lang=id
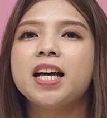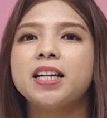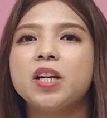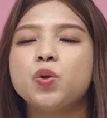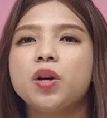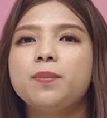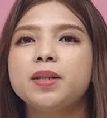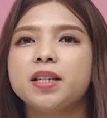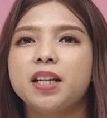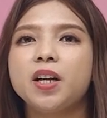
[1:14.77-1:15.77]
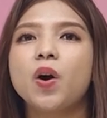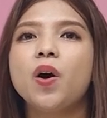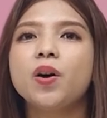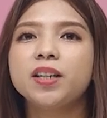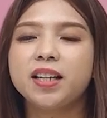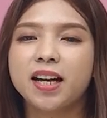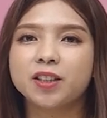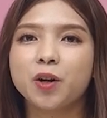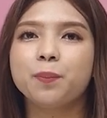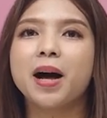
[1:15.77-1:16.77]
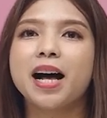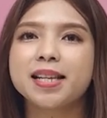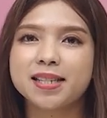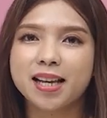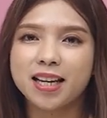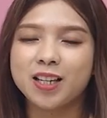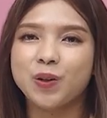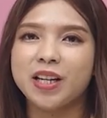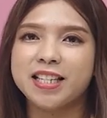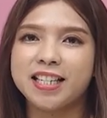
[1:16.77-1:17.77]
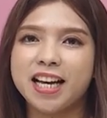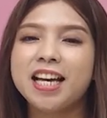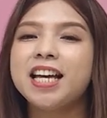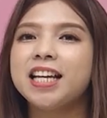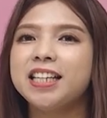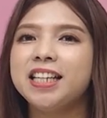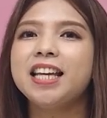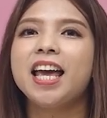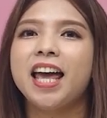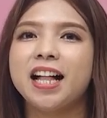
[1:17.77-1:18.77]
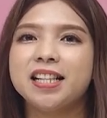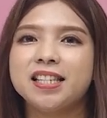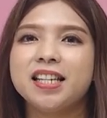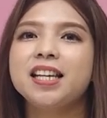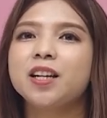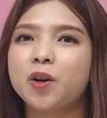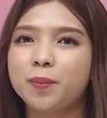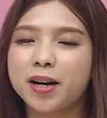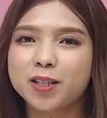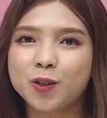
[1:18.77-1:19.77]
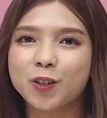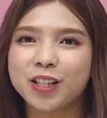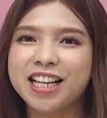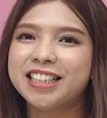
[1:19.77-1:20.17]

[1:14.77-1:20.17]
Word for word: dan juga menjadi koordinator bahasa Indonesia di LG Global School.